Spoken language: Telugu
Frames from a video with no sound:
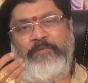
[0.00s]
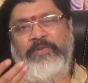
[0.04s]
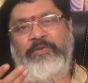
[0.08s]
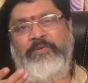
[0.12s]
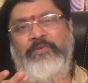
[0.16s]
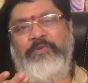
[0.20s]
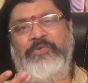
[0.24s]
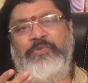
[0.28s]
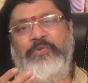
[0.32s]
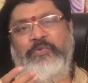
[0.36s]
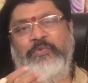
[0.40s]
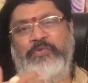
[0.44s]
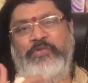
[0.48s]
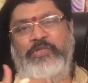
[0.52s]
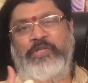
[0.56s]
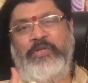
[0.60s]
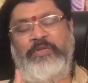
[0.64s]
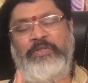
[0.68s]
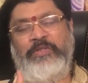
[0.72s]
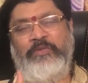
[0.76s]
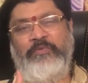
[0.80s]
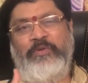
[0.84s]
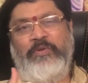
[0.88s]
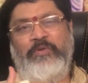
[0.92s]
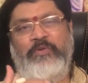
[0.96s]
లెవెన్త్ హౌస్కి
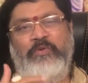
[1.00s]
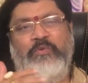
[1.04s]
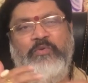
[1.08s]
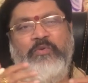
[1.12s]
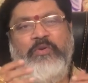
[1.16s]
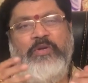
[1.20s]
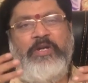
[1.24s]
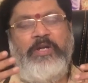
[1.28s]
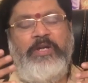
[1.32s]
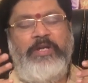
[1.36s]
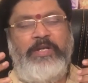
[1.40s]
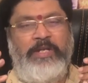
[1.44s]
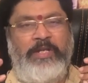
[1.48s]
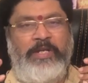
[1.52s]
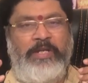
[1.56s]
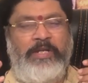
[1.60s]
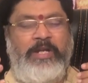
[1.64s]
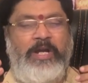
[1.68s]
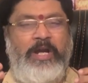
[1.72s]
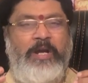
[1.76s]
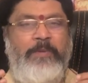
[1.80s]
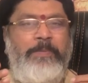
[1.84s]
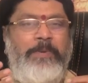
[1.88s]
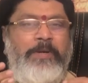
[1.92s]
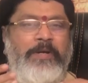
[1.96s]
వచ్చేంత వరకు ఈ
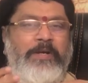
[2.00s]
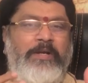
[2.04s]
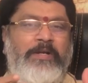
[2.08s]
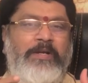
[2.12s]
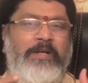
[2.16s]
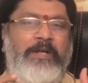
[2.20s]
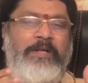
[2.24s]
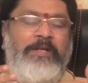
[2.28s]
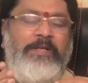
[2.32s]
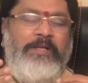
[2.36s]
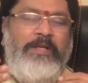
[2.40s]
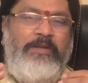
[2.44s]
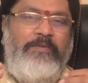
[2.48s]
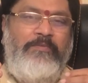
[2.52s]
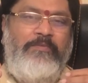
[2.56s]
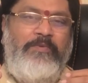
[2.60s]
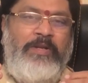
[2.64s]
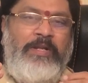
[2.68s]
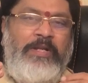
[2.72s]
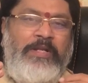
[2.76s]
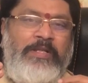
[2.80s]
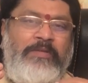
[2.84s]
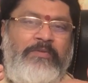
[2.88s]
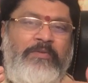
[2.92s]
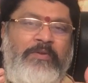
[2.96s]
కాపాడడానికి
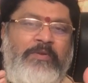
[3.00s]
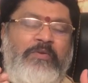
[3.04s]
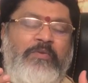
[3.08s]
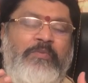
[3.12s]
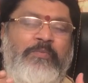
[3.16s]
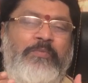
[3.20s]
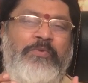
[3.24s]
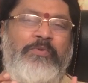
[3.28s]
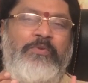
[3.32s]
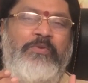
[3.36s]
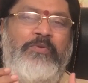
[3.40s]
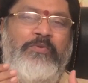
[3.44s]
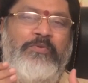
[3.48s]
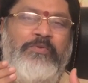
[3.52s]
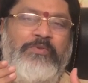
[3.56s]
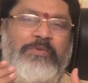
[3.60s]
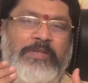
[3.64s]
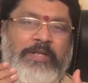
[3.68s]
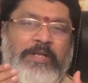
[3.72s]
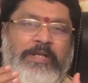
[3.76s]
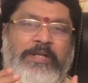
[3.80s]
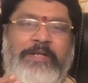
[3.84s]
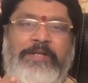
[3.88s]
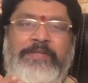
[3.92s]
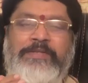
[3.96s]
వీలైనంత వరకు బుధుడు
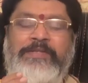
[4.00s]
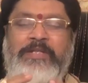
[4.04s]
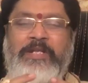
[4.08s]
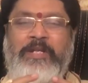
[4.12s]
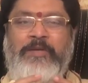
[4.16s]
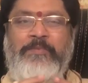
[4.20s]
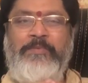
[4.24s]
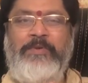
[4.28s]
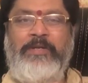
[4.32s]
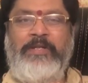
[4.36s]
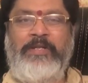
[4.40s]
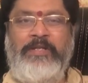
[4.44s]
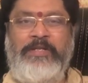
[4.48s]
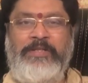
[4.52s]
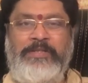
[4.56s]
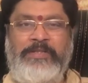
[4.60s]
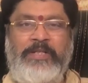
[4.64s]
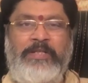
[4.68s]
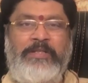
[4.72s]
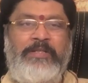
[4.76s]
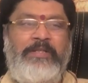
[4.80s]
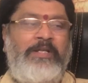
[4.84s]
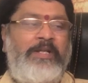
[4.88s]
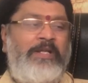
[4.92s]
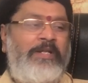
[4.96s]
సహకరిస్తాడనమాట ఈ
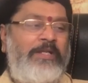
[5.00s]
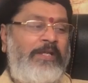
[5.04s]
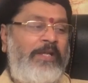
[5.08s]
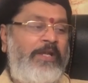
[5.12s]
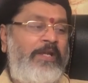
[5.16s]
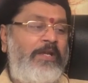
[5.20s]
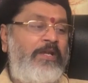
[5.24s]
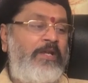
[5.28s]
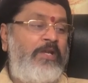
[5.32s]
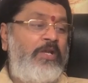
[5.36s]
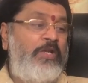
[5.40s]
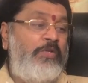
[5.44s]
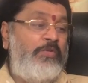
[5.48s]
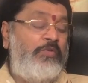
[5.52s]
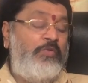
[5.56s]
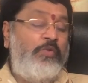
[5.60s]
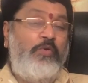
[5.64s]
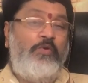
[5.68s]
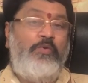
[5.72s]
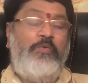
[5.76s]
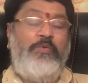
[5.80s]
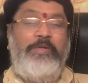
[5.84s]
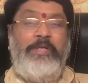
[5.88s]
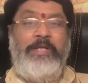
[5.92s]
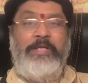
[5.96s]
జాతకానికి సో
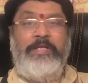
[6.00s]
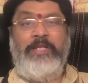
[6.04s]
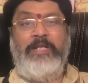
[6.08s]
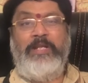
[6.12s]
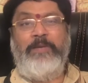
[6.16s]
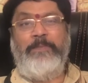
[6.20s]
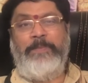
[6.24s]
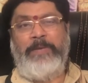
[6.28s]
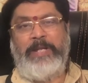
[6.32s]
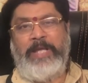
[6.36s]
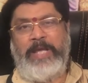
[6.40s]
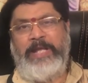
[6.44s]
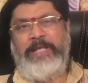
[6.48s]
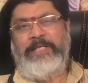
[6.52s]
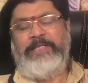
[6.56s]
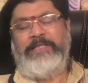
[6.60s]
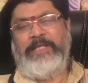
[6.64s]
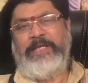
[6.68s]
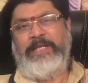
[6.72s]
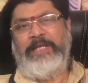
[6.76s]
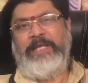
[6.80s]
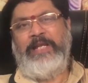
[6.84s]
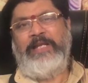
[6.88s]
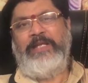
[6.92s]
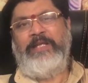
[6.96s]
ఏదైనా ప్లాన్
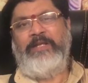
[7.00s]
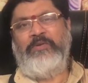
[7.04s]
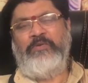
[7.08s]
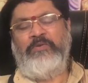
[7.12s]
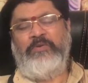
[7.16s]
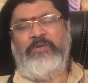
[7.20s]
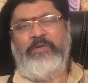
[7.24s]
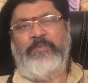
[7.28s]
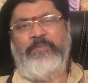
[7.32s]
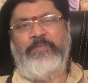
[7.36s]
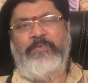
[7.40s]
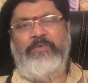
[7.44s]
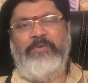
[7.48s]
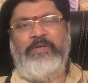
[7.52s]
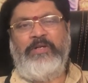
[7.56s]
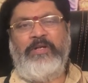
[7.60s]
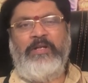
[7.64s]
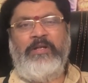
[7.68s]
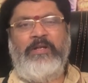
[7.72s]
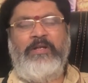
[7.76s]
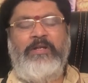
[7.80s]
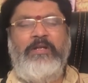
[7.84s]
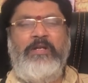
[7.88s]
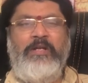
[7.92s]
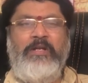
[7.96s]
చేయాలి అనుకున్నప్పుడు
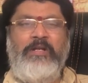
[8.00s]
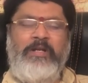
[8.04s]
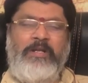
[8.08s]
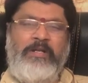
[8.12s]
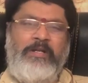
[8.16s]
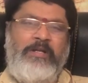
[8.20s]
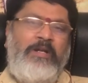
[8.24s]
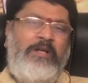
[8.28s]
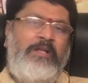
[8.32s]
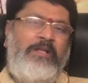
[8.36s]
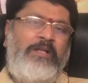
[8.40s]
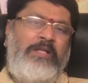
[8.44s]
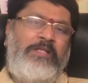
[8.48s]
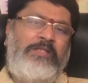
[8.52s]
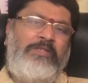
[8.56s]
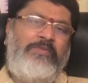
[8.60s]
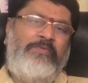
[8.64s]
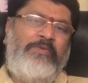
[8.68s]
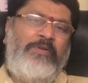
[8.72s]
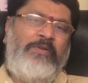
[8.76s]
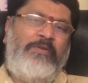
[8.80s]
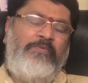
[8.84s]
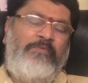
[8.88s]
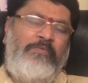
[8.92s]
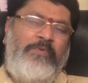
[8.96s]
ఇక్కడ కర్కాటక రాశి
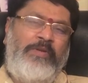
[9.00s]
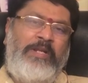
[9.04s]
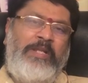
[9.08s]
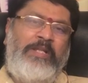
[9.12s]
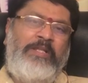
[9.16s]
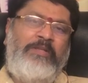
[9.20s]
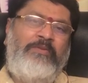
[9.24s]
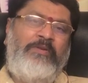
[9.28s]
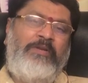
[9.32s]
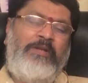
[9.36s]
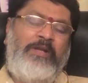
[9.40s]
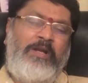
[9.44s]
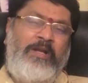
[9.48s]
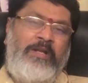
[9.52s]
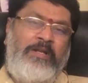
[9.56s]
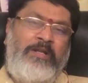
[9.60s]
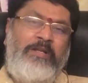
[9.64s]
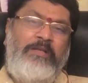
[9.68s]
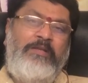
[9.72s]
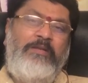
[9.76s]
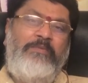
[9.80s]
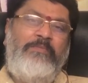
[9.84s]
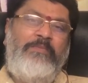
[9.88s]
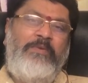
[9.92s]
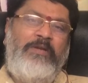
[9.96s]
వారు వీలైనంత వరకు
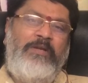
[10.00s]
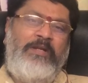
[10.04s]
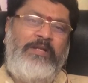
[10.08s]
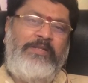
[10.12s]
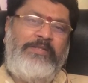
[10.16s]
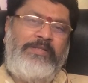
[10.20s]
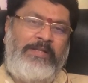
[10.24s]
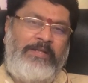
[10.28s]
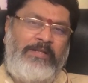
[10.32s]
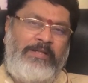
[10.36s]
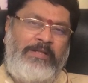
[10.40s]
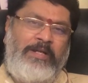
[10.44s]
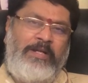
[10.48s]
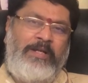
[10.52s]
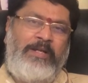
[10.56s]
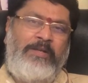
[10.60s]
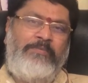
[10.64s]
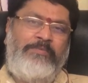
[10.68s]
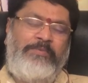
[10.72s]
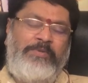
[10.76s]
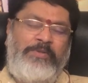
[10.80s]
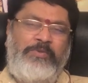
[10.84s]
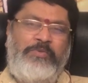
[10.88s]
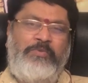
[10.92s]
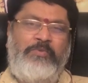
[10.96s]
అన్నదమ్ములని
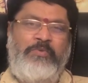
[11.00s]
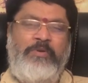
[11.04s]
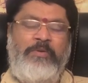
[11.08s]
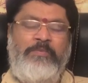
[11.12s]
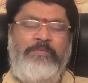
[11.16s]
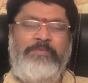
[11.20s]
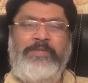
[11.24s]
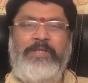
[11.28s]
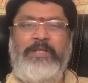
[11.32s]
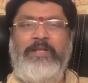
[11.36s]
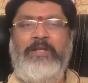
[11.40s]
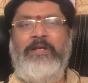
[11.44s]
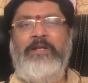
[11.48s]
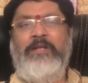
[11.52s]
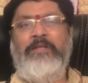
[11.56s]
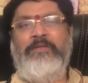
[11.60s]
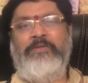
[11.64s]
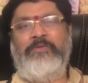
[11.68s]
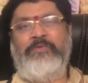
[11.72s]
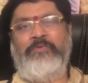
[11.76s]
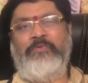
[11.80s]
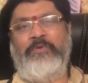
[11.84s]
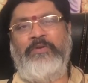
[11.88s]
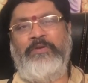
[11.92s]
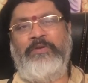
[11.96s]
సహకారం తీసుకోవడం సలహాలు
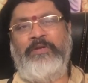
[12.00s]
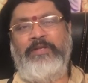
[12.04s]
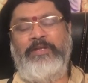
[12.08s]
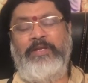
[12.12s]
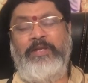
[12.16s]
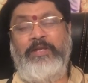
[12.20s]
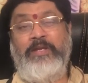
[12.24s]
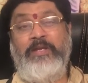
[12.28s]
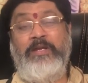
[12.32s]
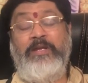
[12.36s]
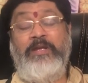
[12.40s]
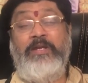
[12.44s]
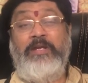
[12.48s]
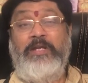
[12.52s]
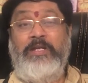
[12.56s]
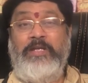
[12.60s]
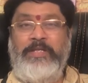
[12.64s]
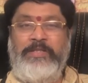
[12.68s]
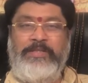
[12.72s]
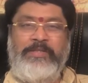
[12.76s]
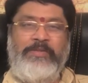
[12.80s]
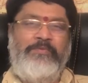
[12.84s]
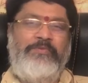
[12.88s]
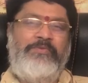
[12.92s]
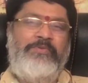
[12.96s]
తీసుకోవడం అనేది
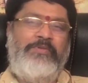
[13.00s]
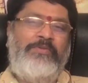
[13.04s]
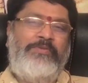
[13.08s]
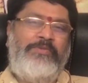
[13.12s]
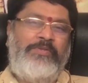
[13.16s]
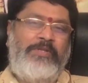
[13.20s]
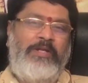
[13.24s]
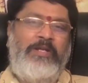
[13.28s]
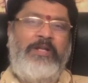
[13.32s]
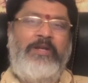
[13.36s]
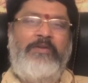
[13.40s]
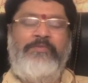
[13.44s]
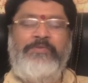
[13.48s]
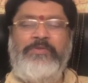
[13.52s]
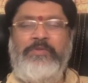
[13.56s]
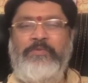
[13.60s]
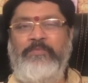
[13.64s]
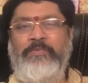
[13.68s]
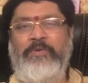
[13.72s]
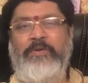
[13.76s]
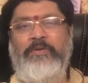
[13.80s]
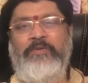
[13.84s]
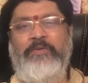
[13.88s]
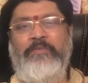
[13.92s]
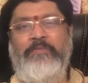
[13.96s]
ఈ సంవత్సరం చాలా
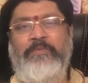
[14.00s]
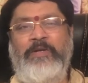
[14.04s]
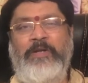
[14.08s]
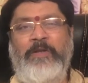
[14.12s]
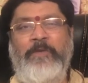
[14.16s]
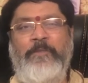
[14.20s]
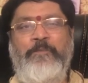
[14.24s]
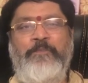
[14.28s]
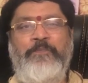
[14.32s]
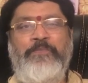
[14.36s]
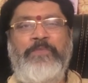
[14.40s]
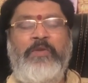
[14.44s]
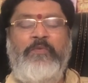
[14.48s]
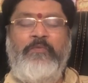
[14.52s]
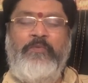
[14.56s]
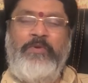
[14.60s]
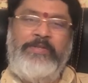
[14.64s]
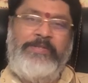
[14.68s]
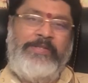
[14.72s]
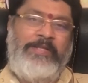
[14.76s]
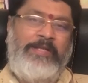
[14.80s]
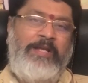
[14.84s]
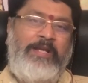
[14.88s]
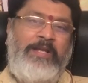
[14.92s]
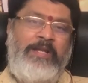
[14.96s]
అవసరం పడుతుందన్నమాట
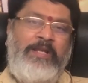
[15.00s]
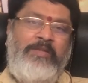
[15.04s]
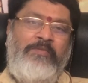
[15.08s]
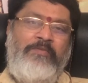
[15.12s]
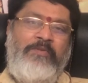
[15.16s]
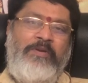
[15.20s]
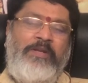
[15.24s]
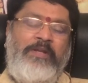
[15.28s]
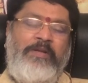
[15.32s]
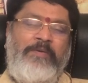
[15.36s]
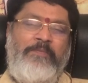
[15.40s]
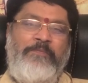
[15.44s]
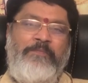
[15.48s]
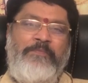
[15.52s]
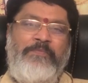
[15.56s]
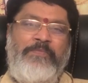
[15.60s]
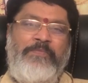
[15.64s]
వాళ్ళ సలహాల ద్వారా